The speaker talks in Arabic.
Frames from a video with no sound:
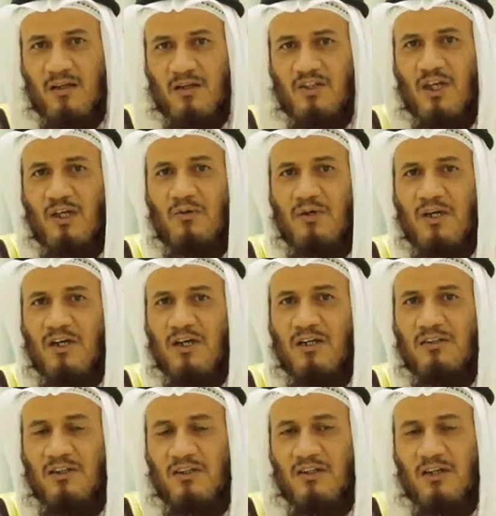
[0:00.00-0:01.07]
شيء
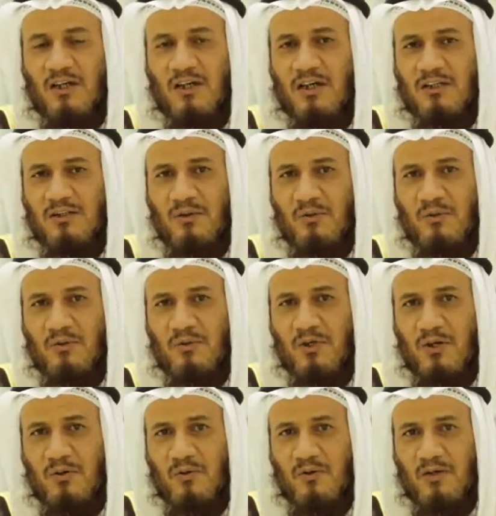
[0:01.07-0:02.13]
ينقطع, ينقطع
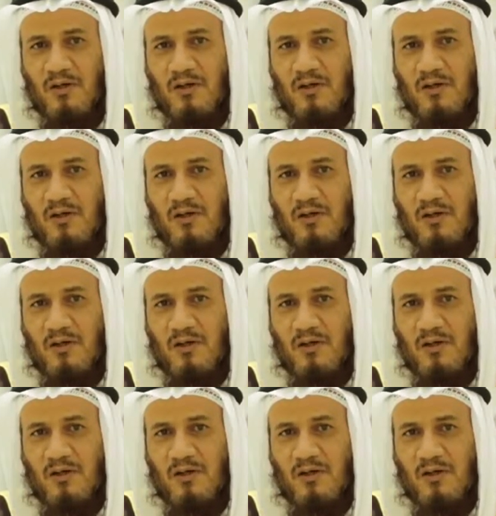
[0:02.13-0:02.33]
دونه